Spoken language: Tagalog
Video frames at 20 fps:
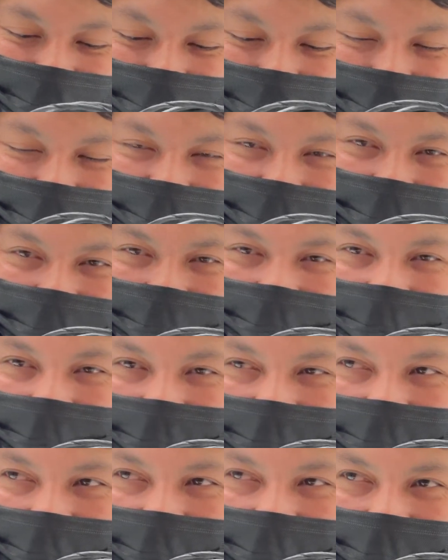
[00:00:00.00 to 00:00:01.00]
sa mga
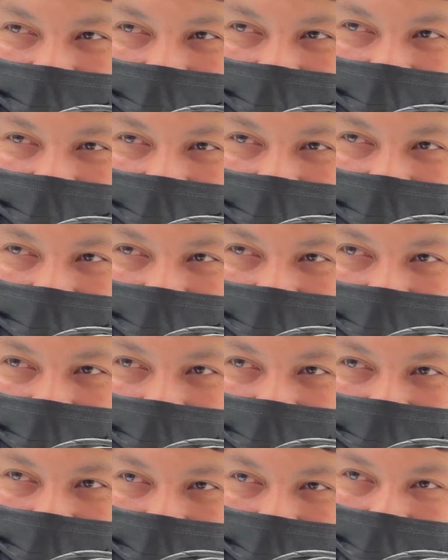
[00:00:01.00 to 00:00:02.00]
lingerie shop.
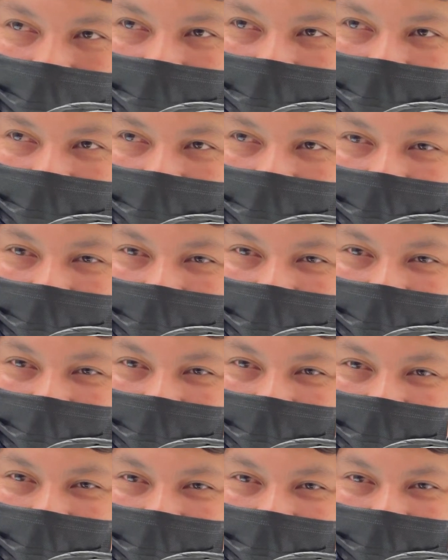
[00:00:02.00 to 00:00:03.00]
So,
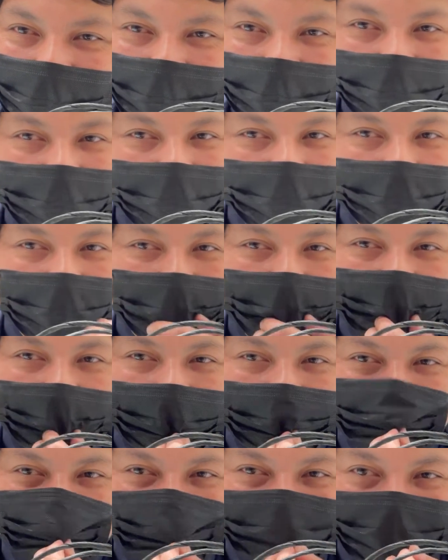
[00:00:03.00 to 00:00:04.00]

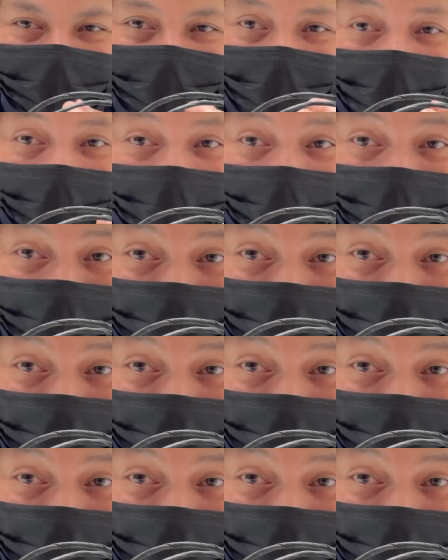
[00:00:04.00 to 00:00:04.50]
good thing na